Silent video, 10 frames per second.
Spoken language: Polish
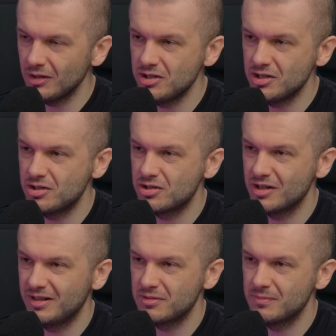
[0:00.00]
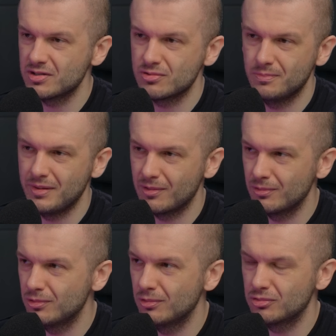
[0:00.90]
cieszysz się tym, że masz super
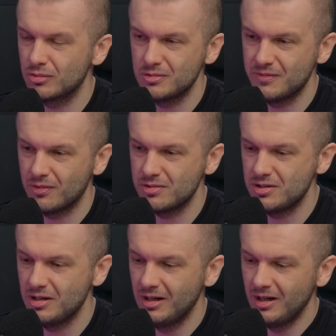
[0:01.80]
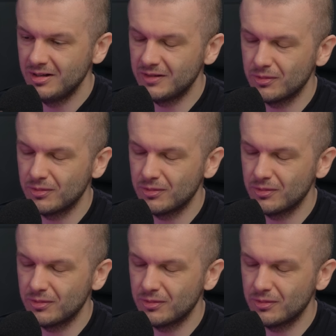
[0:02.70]
ruch, dużo ludzi wchodzi na